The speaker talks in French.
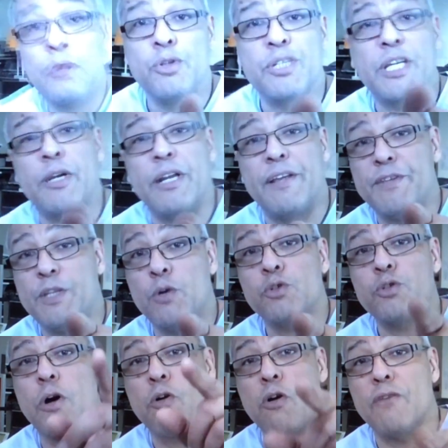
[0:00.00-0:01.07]
Tu sais que les vidéos
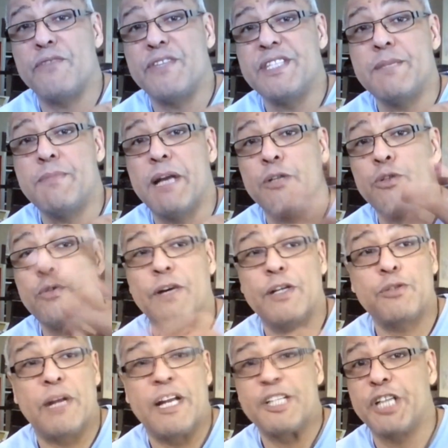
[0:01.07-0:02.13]
sont encore visibles. Hein. Tu vas
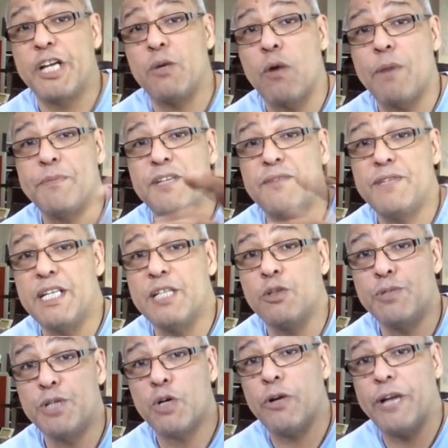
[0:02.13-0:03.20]
sur la chaîne Web TV des
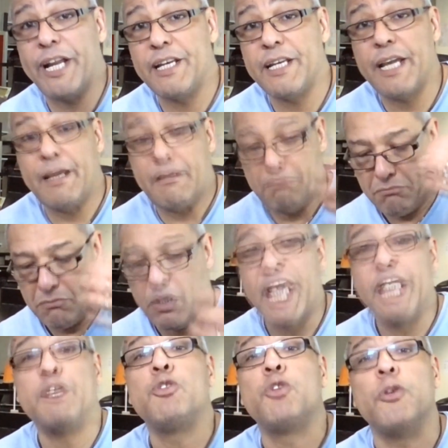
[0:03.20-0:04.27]
objets connectés
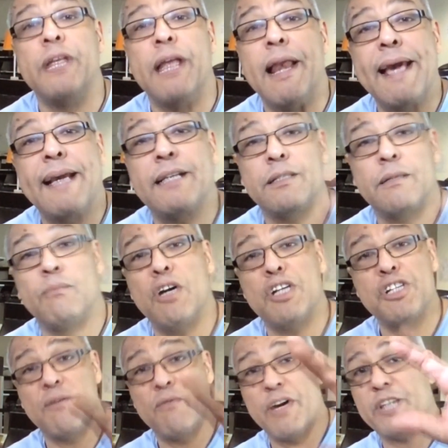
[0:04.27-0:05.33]
et tu te délectes. Moi,
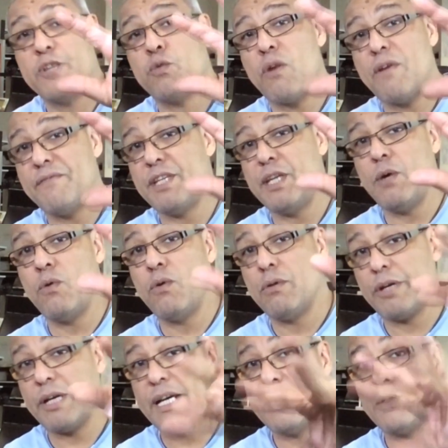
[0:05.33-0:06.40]
j'ai envoyé trois vidéos.
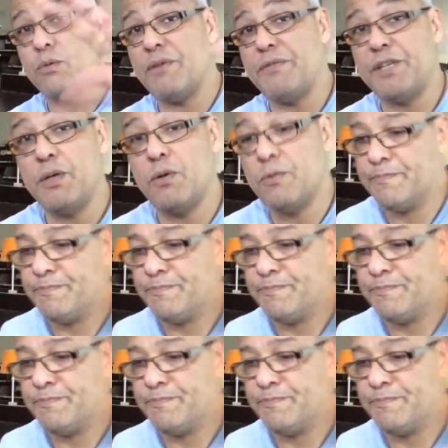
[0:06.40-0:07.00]
Regarde les trois vidéos.